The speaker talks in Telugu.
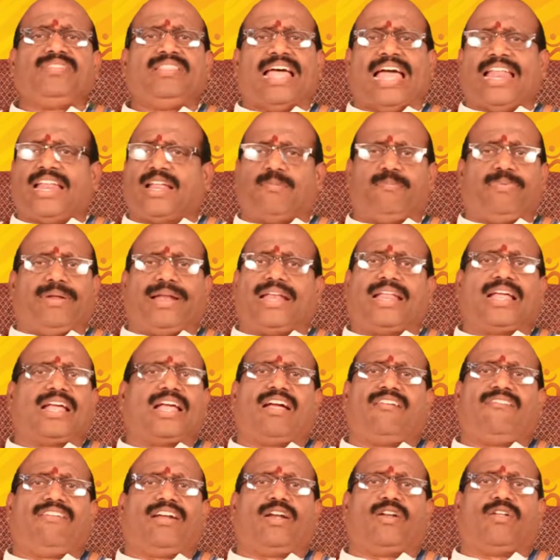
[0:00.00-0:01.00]
దానికి
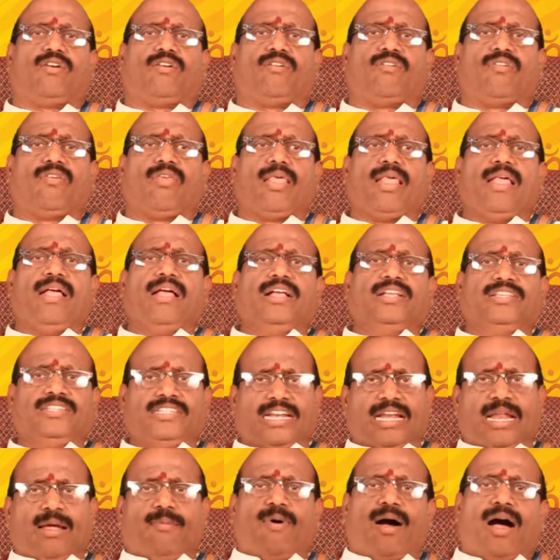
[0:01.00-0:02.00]
భిన్నంగా వెళ్ళవు
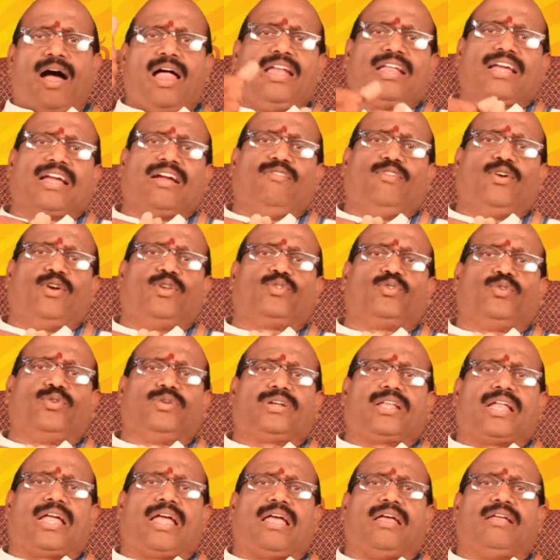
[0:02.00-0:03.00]
సినిమా హాల్గా
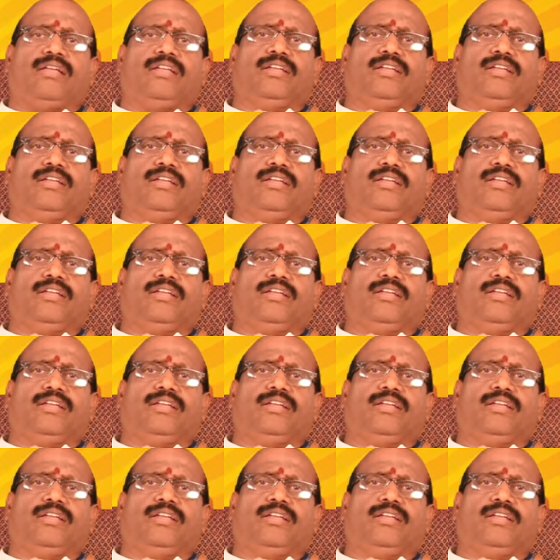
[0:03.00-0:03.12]
పెడుతుంటా